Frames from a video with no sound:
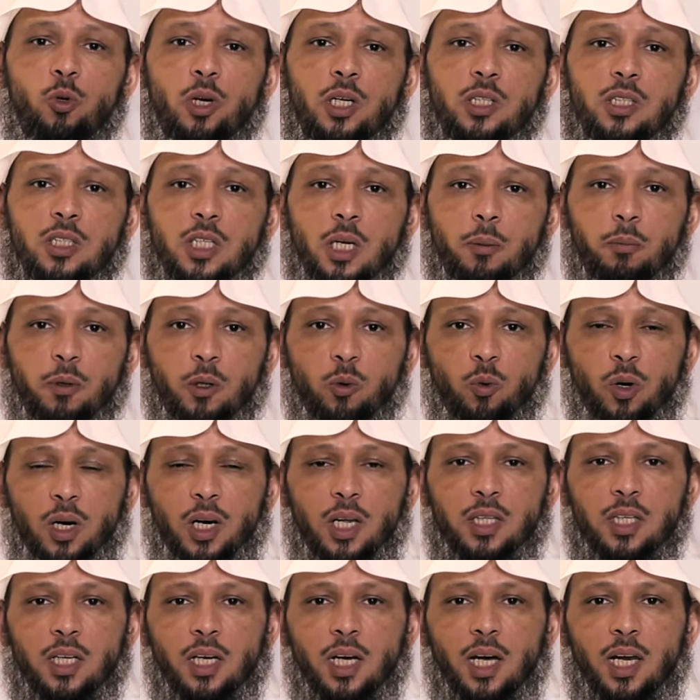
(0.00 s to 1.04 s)
مرتبه
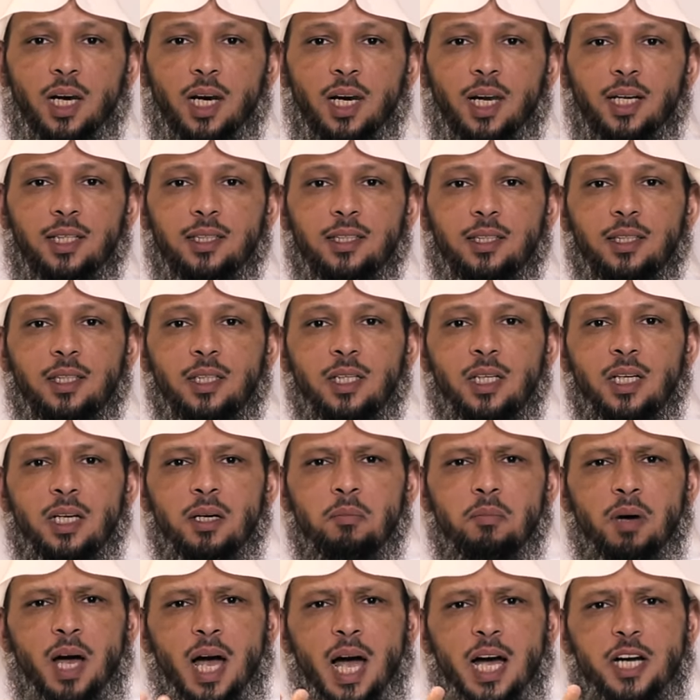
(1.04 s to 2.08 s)
والتي قلت
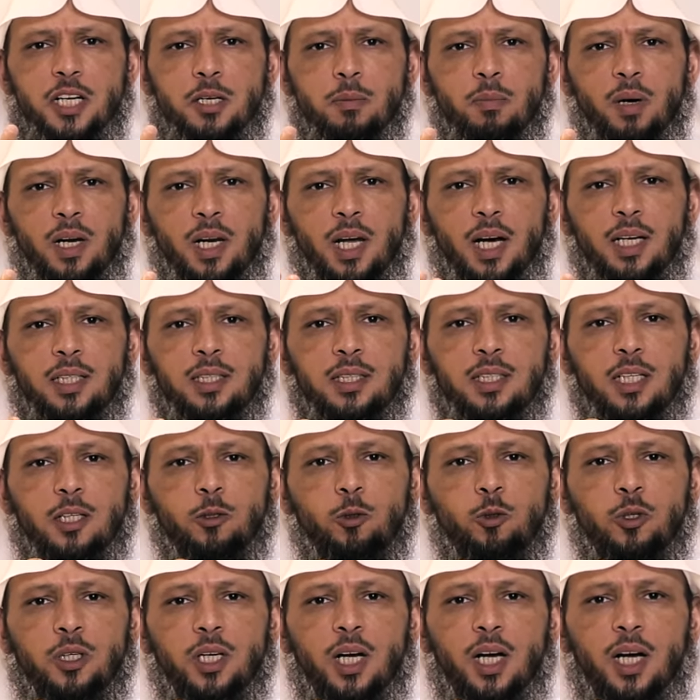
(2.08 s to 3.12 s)
ما أجمل أن
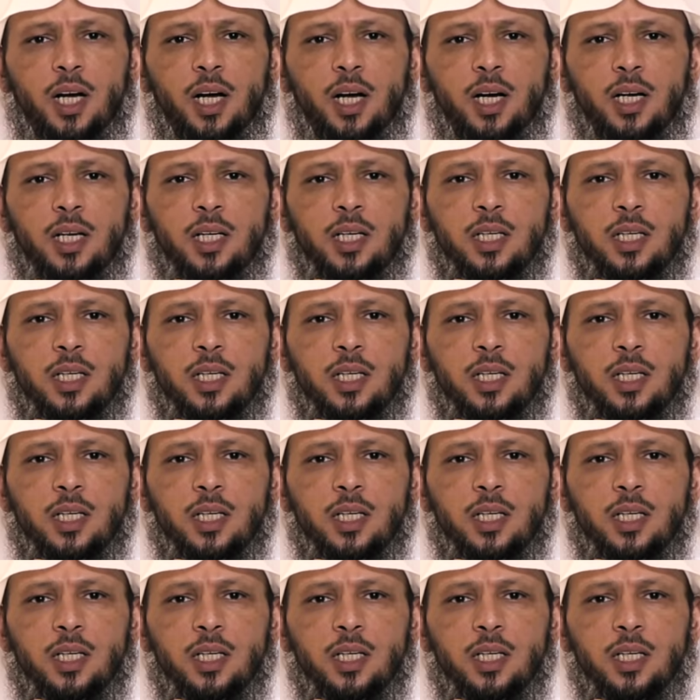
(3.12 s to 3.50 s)
تكون